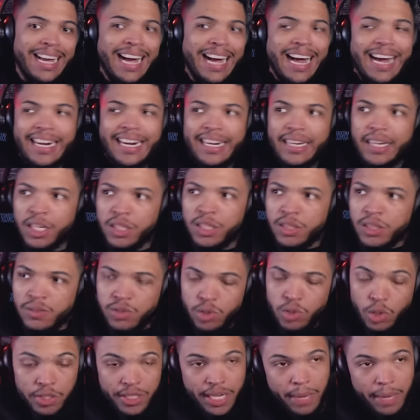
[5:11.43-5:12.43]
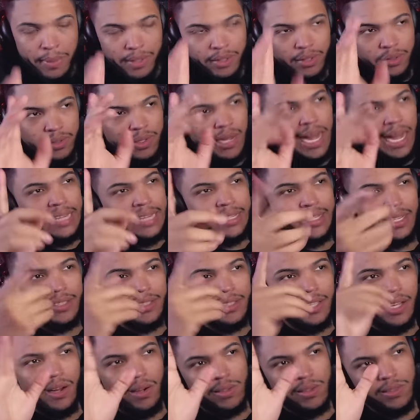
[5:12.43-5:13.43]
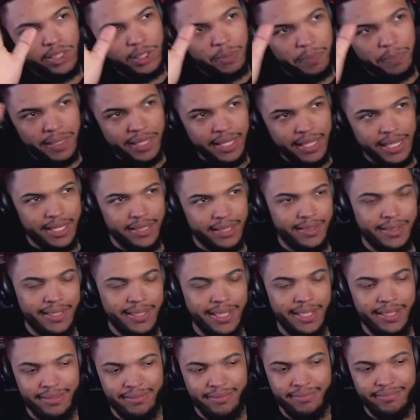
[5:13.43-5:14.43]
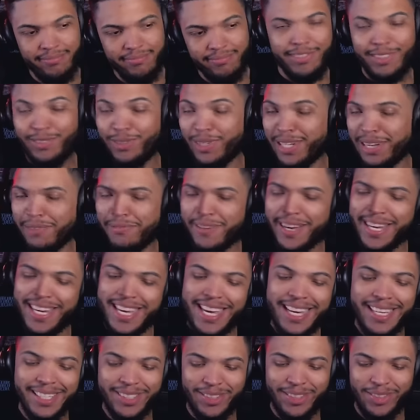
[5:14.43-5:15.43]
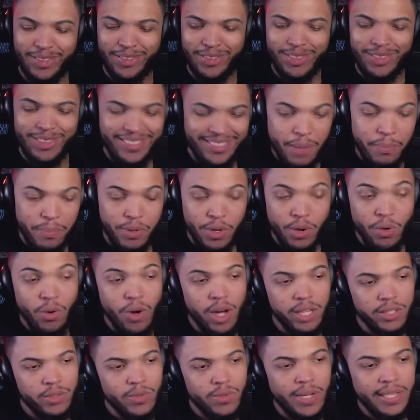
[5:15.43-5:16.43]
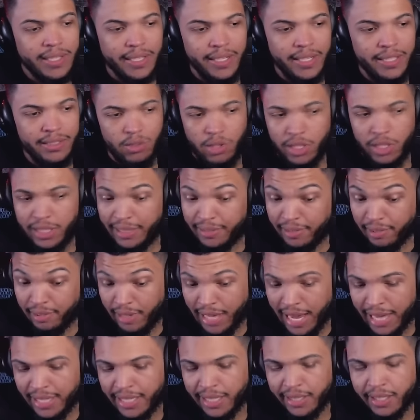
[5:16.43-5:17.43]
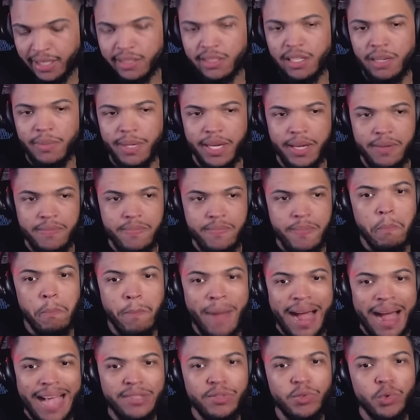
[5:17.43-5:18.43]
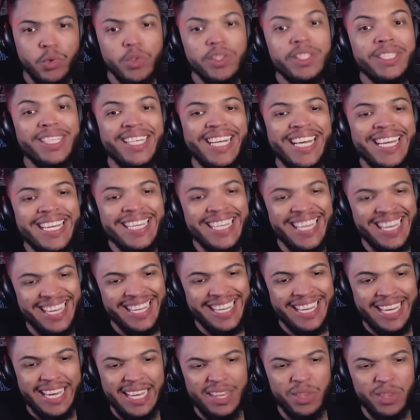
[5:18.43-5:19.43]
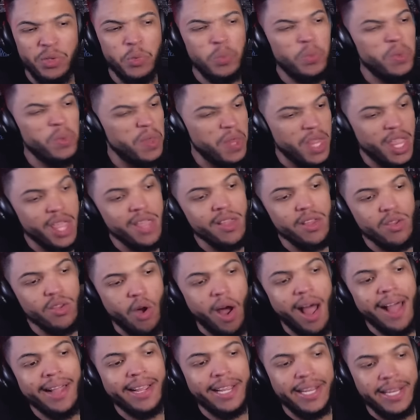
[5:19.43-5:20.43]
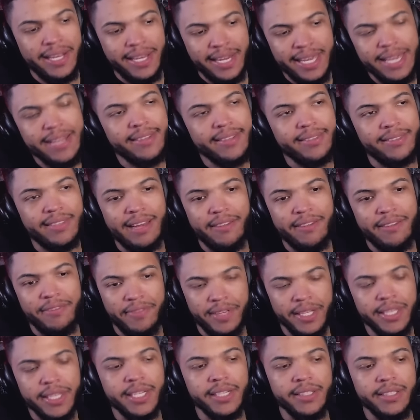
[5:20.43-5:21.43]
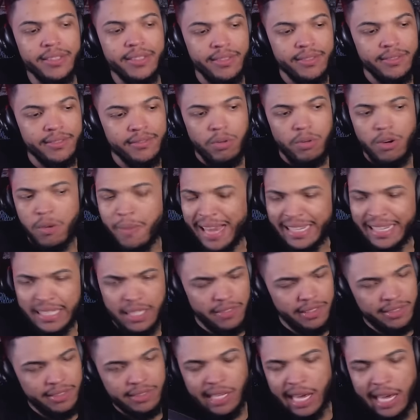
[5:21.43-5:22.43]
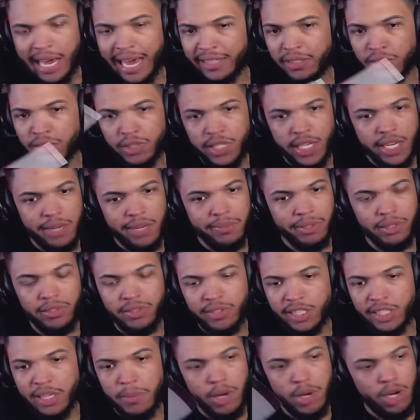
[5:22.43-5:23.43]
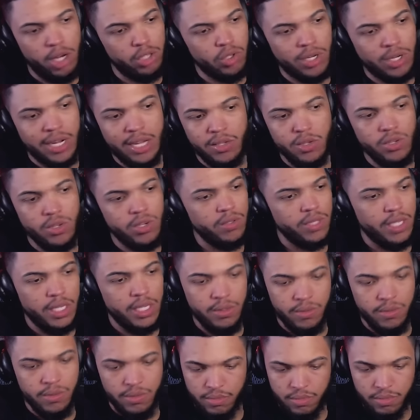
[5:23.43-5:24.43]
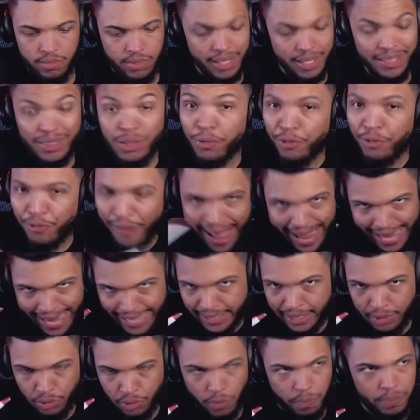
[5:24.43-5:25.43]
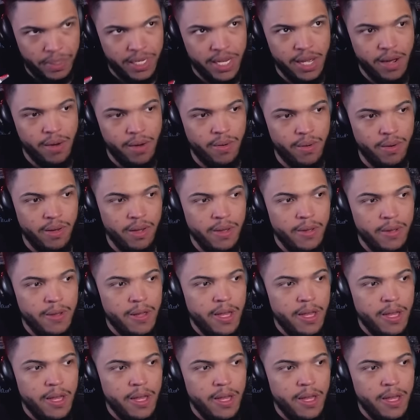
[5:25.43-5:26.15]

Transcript: Cara, eu não tô chamando Atlanta Hawks de pequeno, tá? nunca faria isso. Até porque eu gosto do Atlanta, gosto da cidade de Atlanta também. Mas o Trey Young no New York Knicks da vida por mais que você ache que o de lembrança seja melhor jogador ou não, tanto faz, na sua opinião.